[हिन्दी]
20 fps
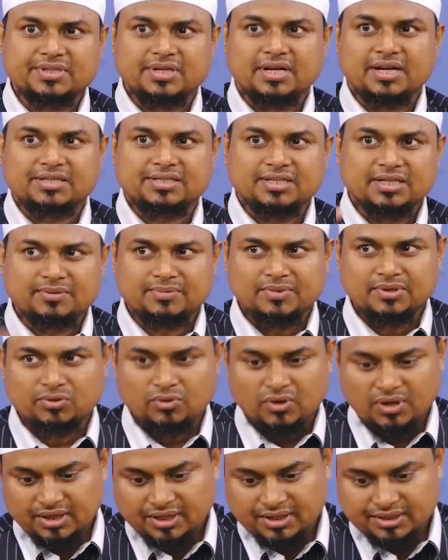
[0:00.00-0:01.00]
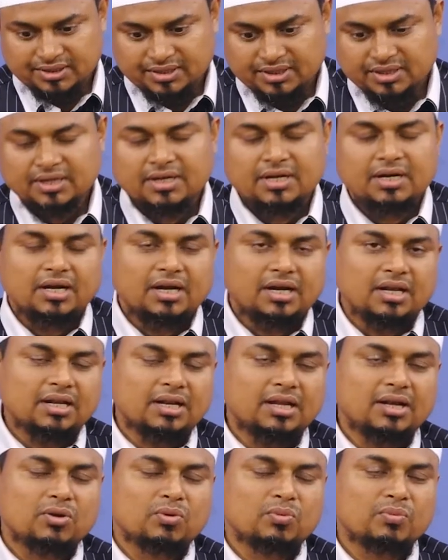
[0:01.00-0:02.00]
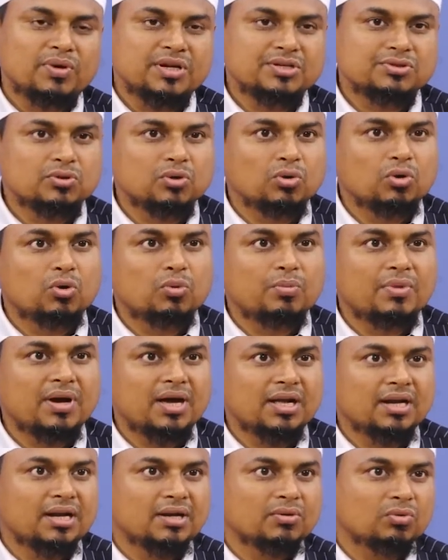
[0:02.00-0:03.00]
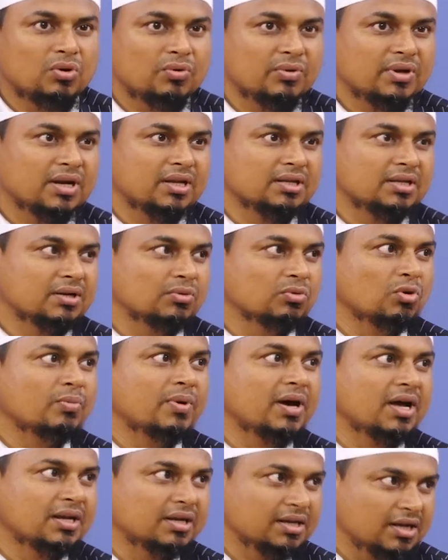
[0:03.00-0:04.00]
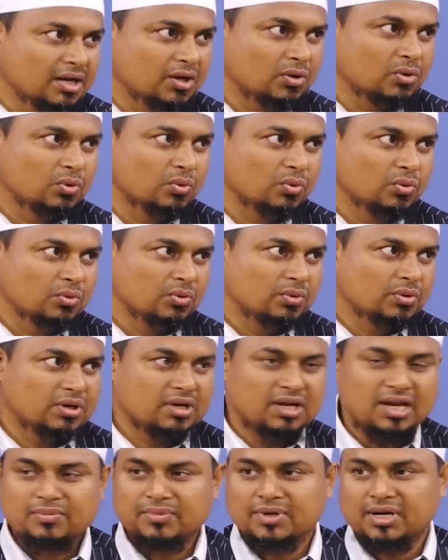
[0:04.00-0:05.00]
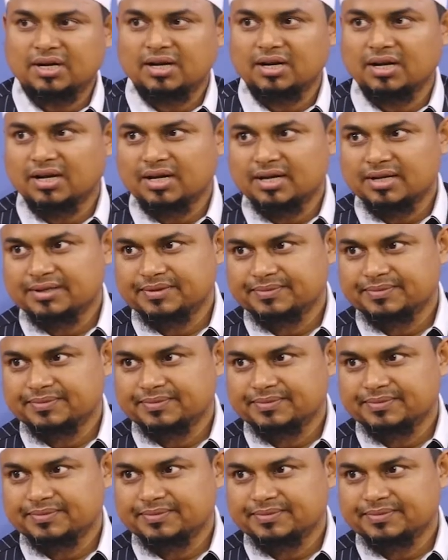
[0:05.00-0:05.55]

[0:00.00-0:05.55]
सल्लल्लाहु अलैहि वसल्लम ने दुआ कर दी अल्लाह मरजुक मालन व वलदन व बारिक लहू कै मिनट लगा